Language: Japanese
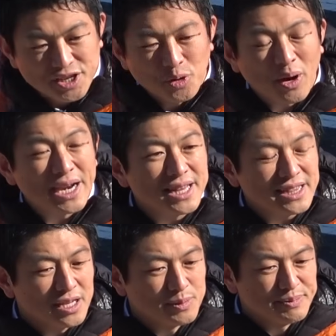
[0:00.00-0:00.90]
批評家に
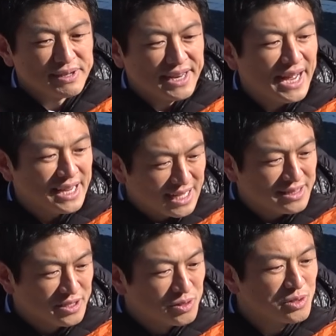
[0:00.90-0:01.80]
なっている部分がない
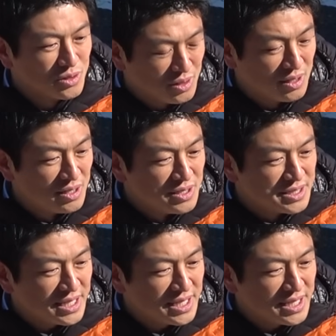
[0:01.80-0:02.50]
かっていうことを、